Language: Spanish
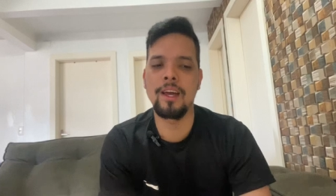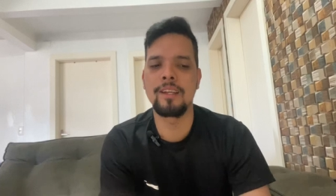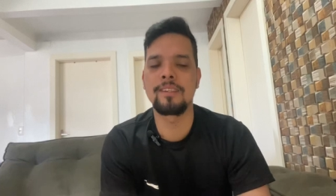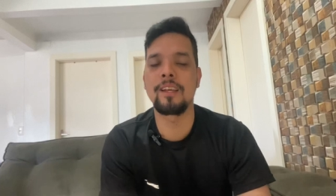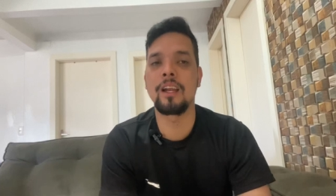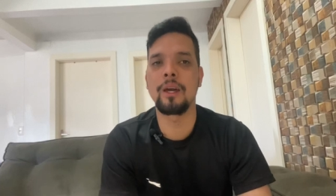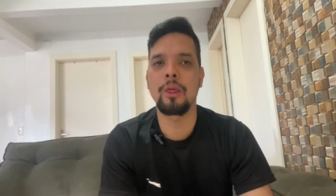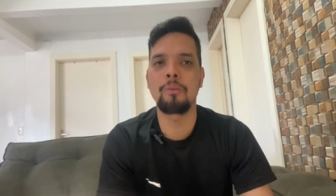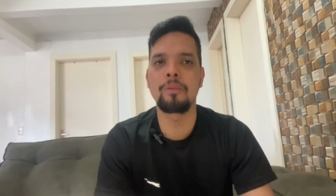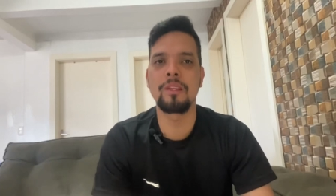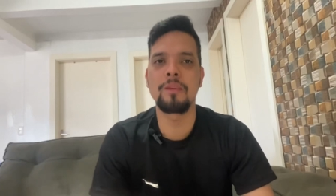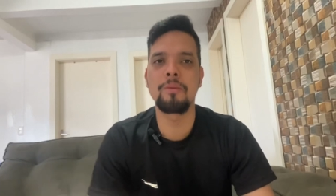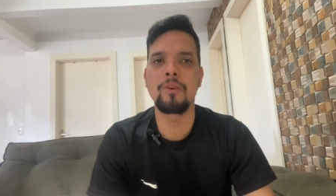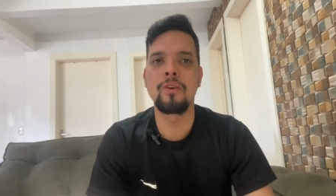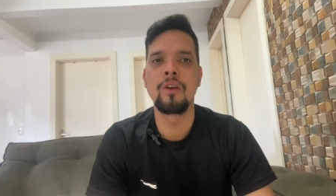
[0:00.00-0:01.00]
al salario
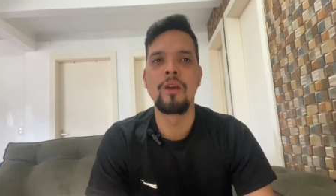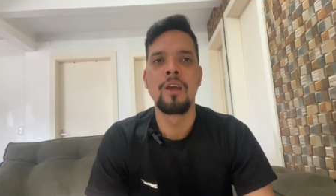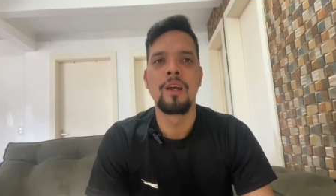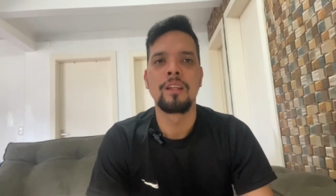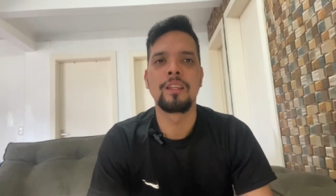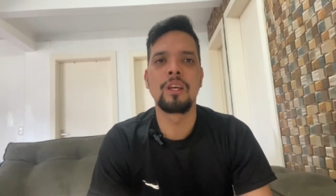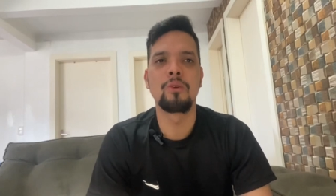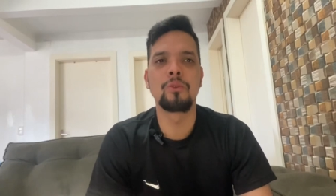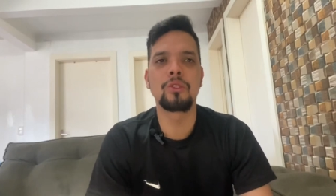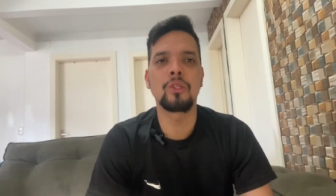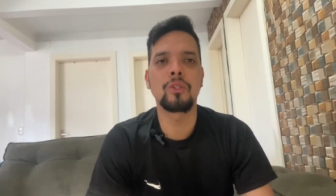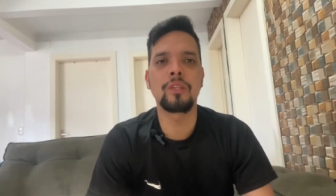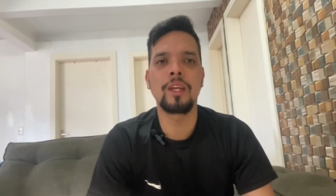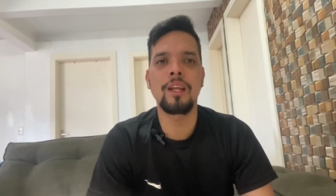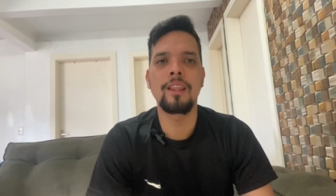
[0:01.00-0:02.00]
mínimo de un
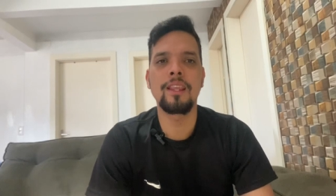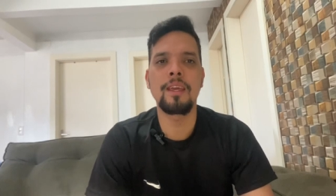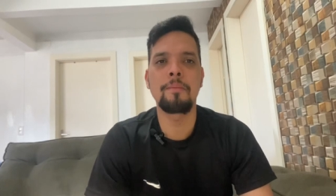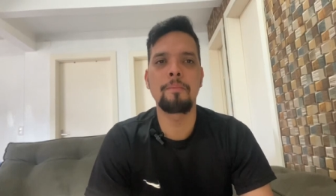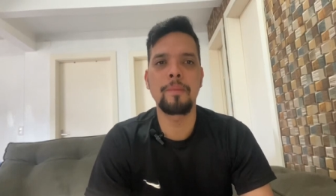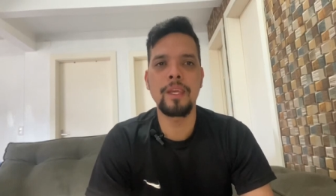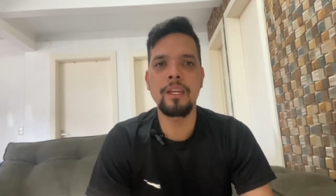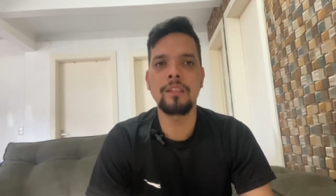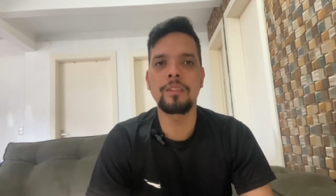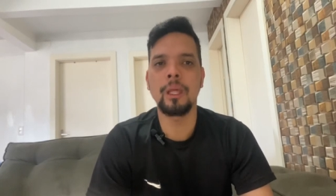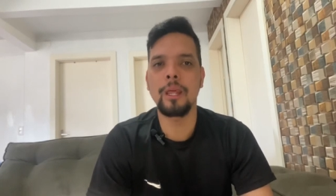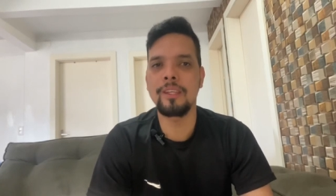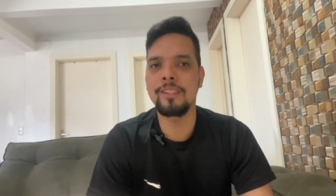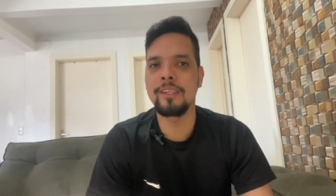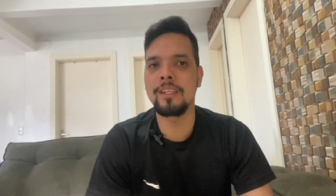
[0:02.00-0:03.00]
total de
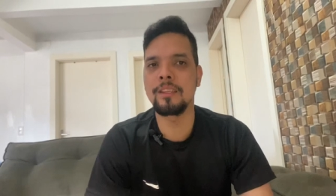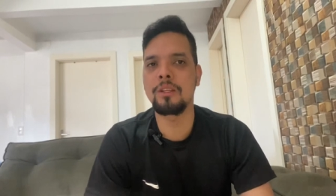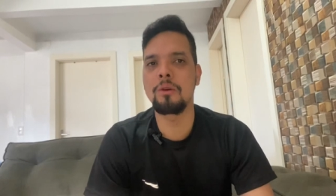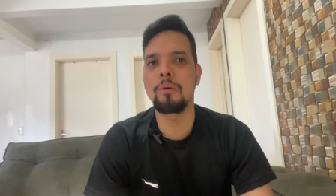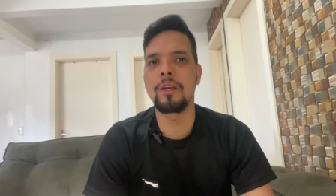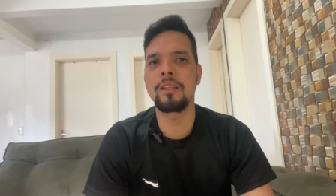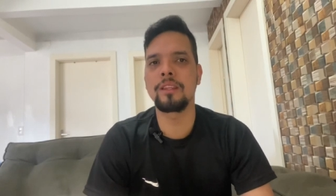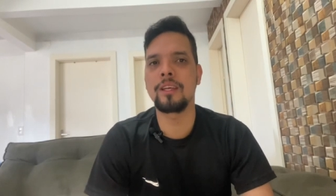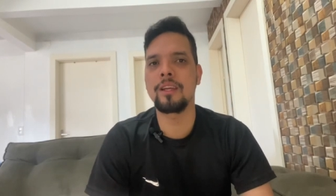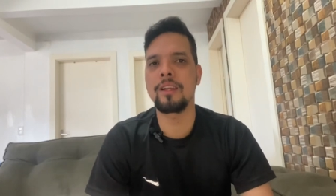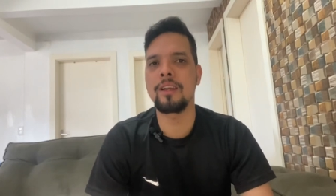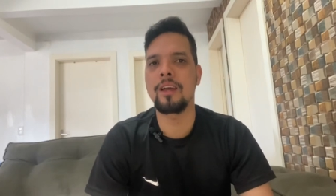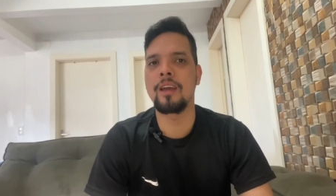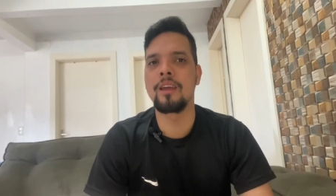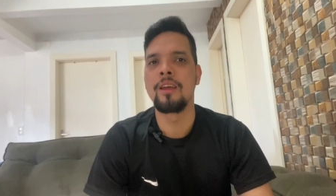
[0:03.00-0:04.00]
1.320
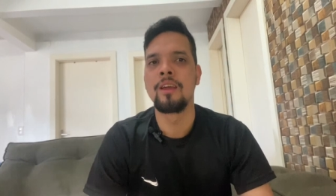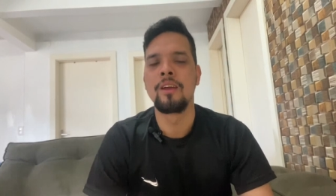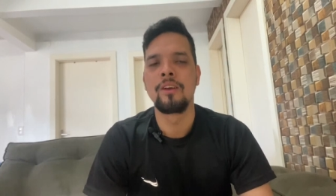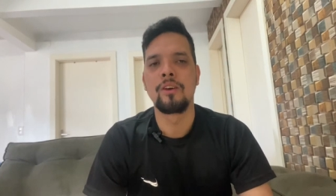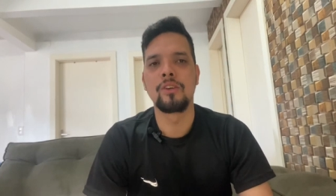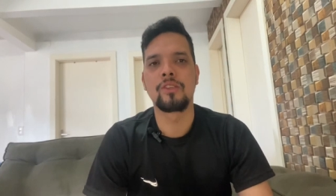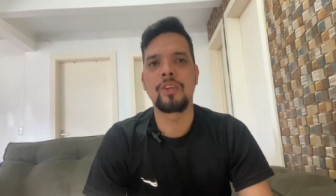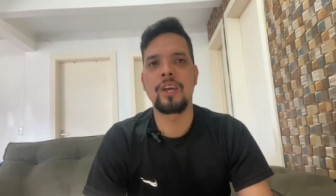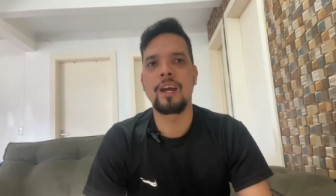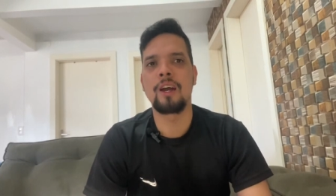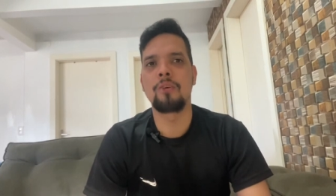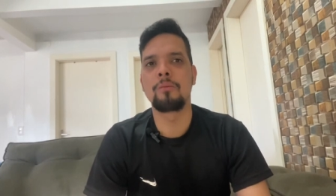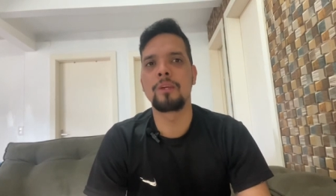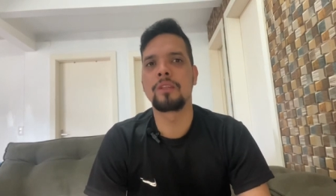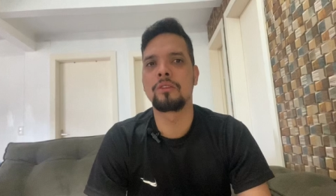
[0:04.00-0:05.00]
reais. O sea,
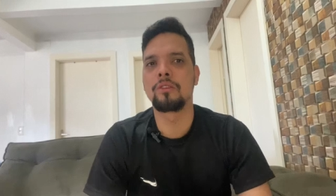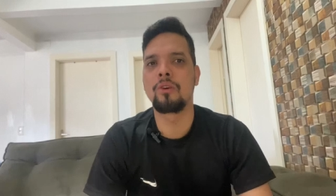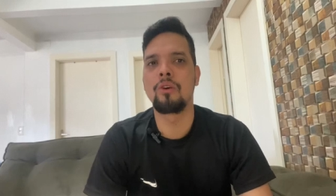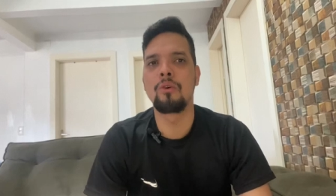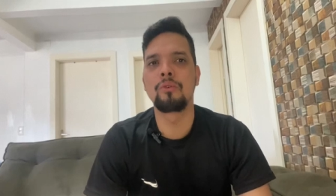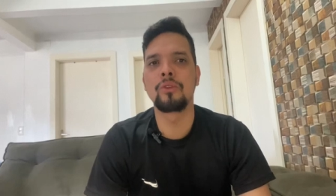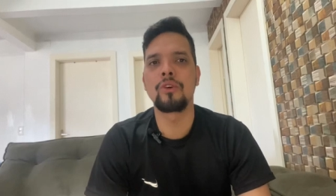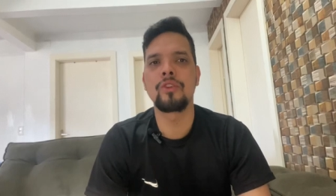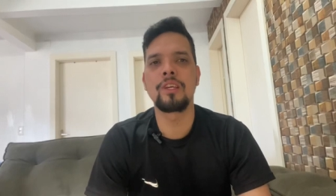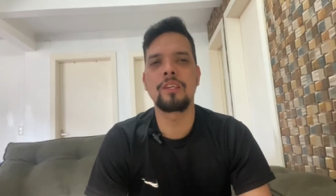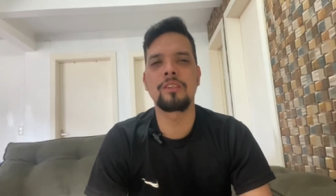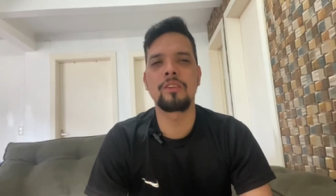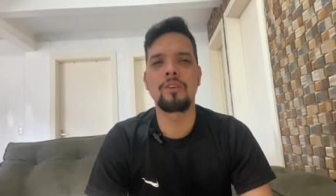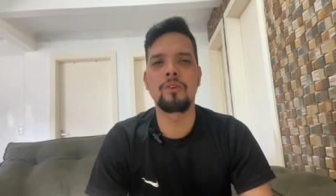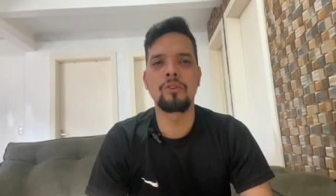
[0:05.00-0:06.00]
aumentó unos
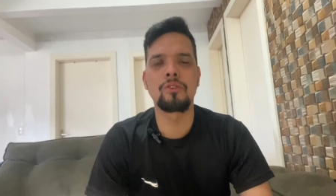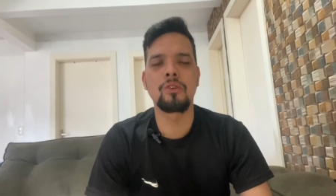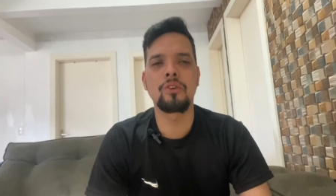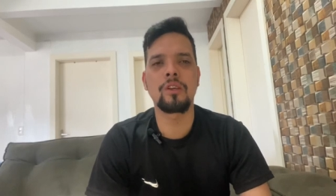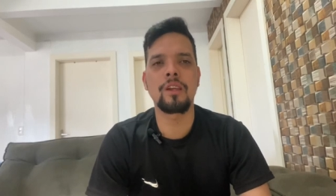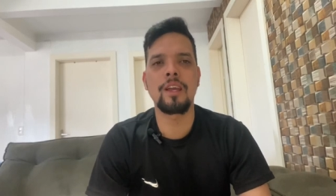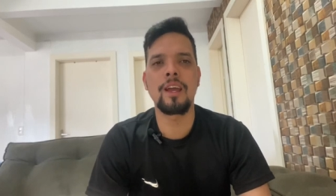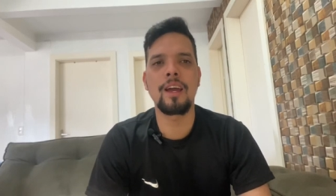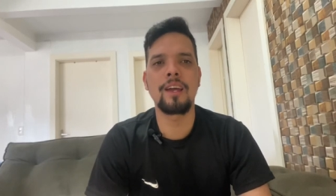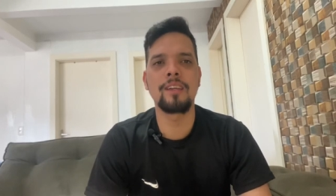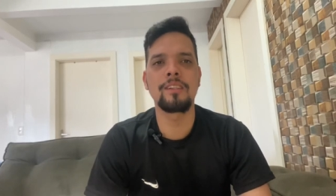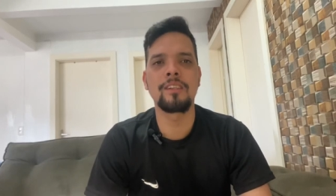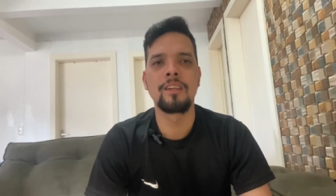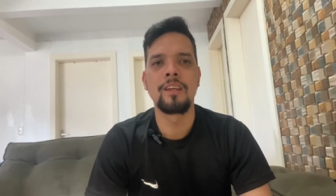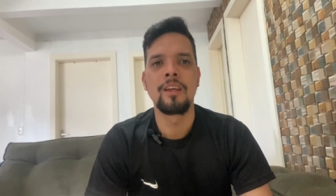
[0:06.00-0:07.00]
18
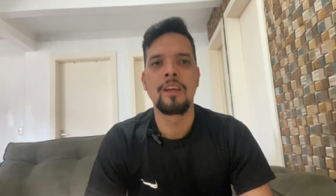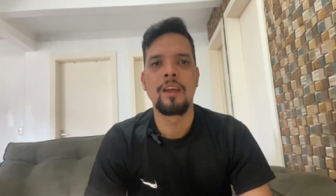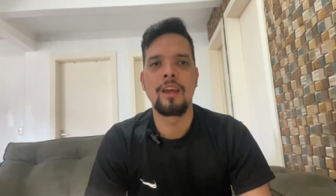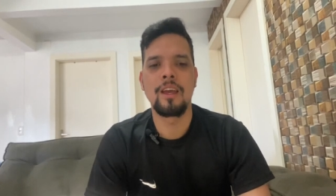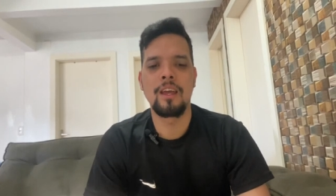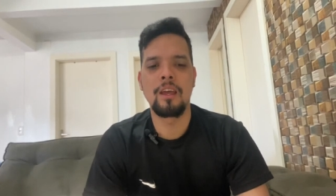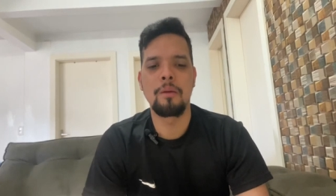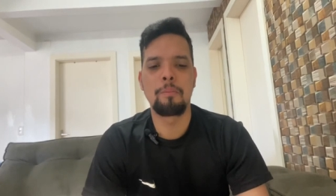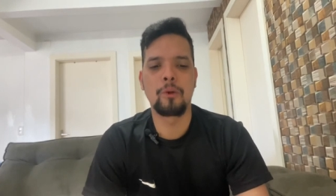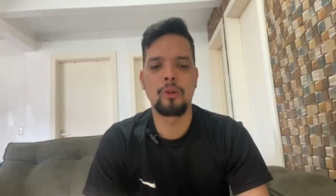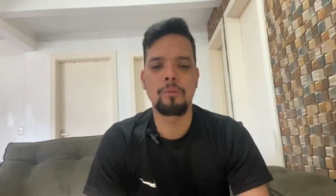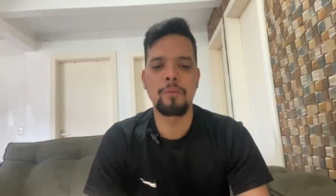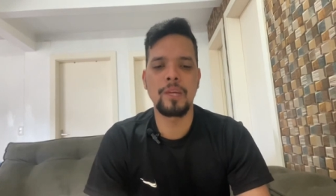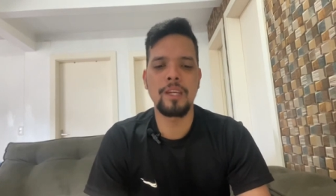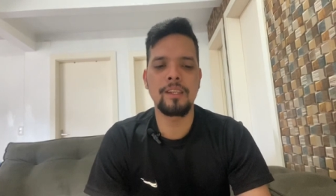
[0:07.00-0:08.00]
reais eh,
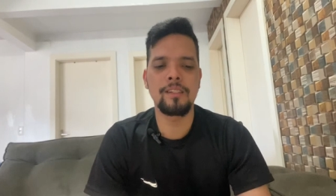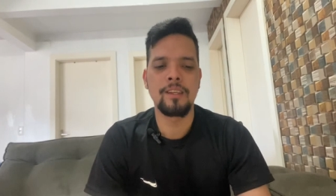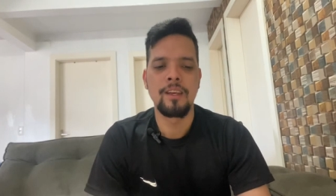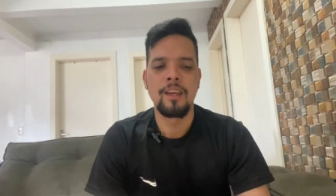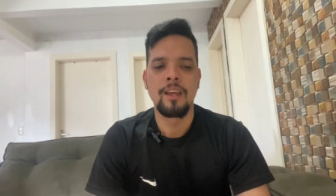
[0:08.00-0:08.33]
por mes,